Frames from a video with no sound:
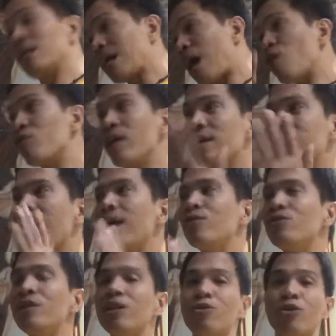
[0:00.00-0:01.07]

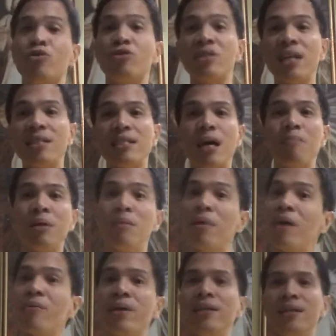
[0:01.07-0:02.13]
Kakonektado dito yung sinasabi ng
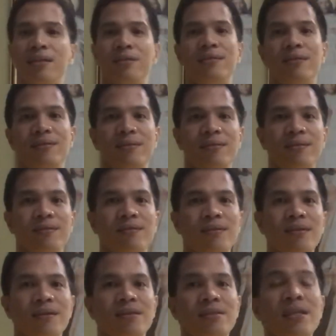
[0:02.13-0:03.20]
mga readings.
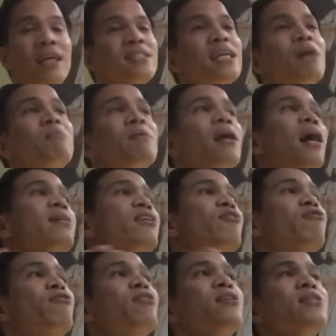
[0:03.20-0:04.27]
Sinasabi ng ating
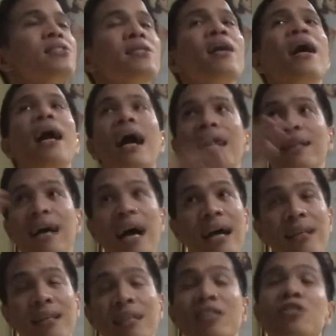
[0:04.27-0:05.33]
first at ng
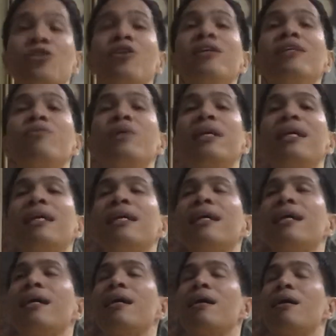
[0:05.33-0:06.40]
ating third
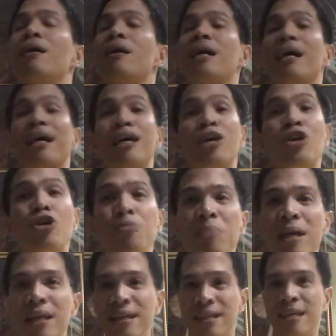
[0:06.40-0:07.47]
reading,
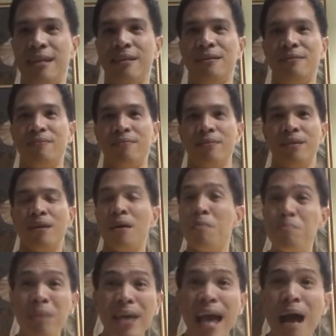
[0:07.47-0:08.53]
humility.
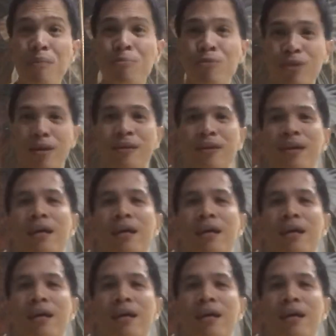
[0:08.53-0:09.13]
Be humble.